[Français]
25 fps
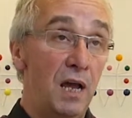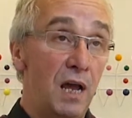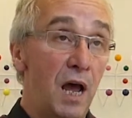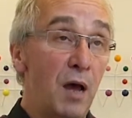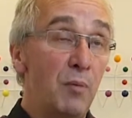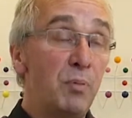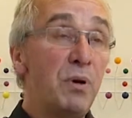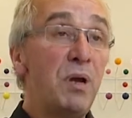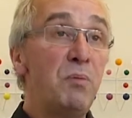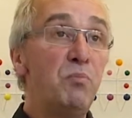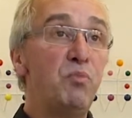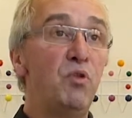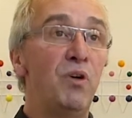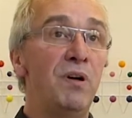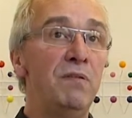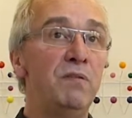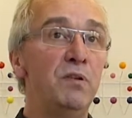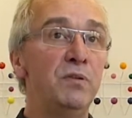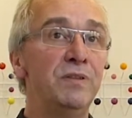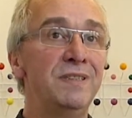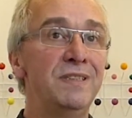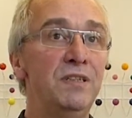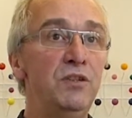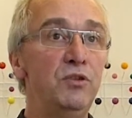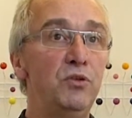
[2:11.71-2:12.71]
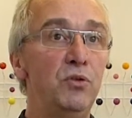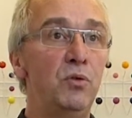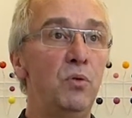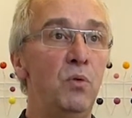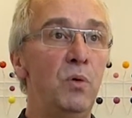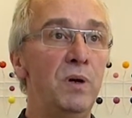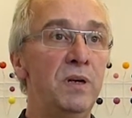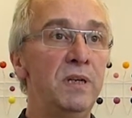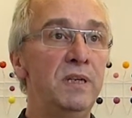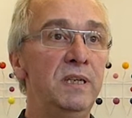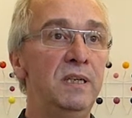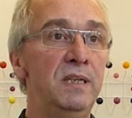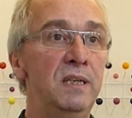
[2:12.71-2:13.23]
Après, pour avancer, je
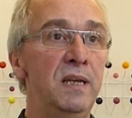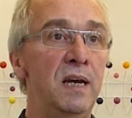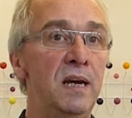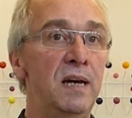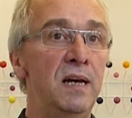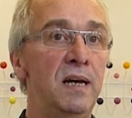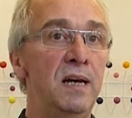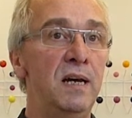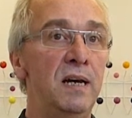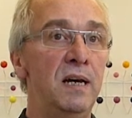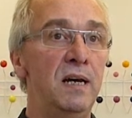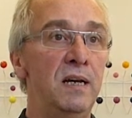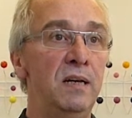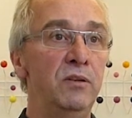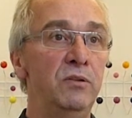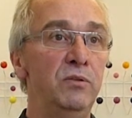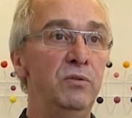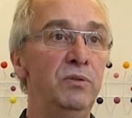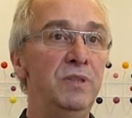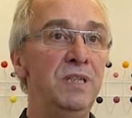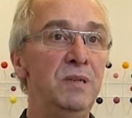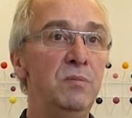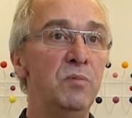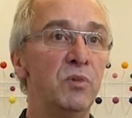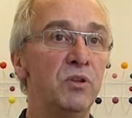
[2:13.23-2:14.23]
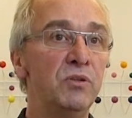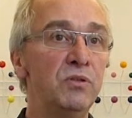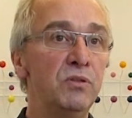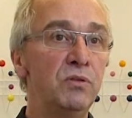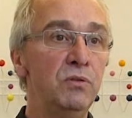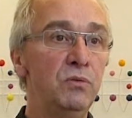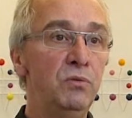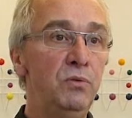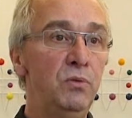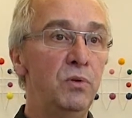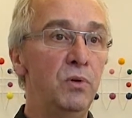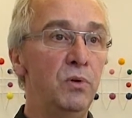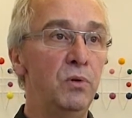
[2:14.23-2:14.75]
crois qu'il y a une
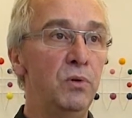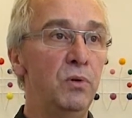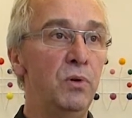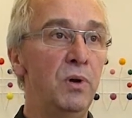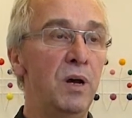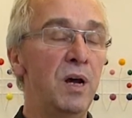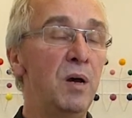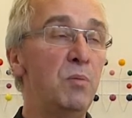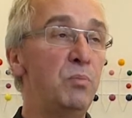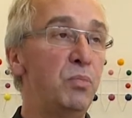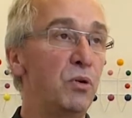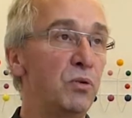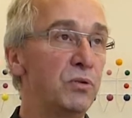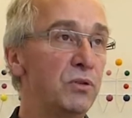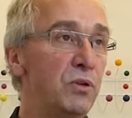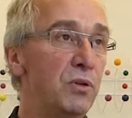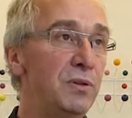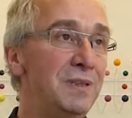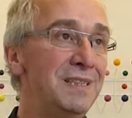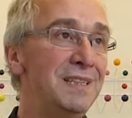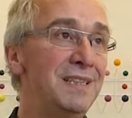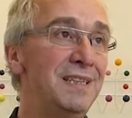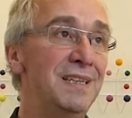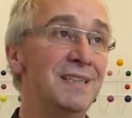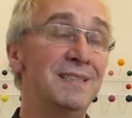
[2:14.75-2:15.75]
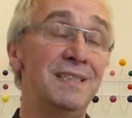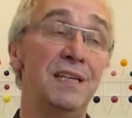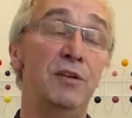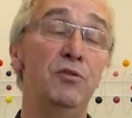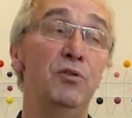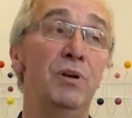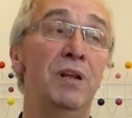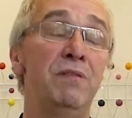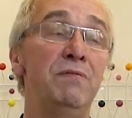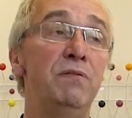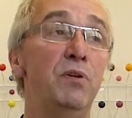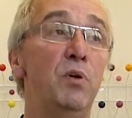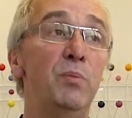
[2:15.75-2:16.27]
dimension importante qui est celle
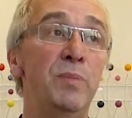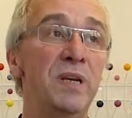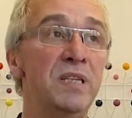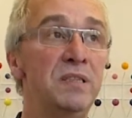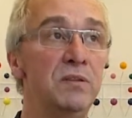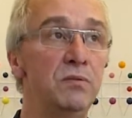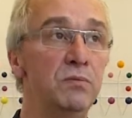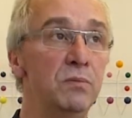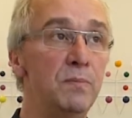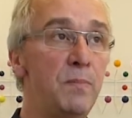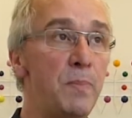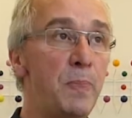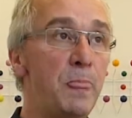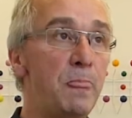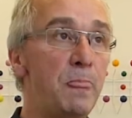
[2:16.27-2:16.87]
de la formation.